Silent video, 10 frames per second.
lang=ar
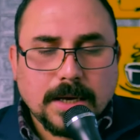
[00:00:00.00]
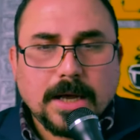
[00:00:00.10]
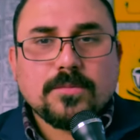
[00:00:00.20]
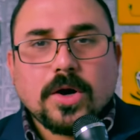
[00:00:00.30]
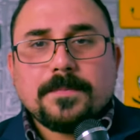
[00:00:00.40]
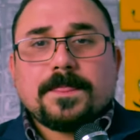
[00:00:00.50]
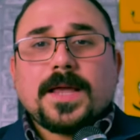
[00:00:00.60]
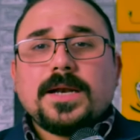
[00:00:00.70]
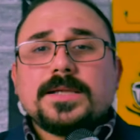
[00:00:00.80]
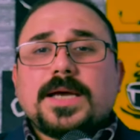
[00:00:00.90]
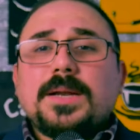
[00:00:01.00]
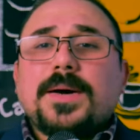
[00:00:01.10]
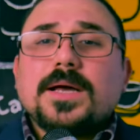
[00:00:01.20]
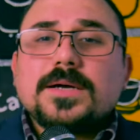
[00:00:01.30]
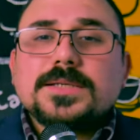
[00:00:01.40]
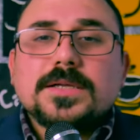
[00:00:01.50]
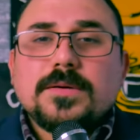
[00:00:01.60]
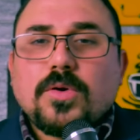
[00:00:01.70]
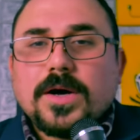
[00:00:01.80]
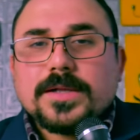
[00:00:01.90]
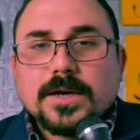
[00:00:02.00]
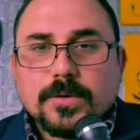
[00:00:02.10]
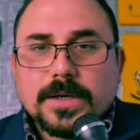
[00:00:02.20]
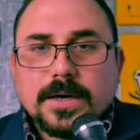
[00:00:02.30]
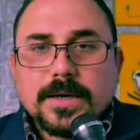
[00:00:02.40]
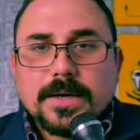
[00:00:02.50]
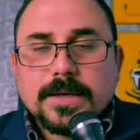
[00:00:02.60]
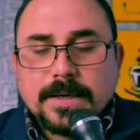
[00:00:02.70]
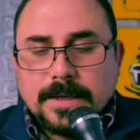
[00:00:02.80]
المهم خلينا نتكلم على قصه المعادله وياي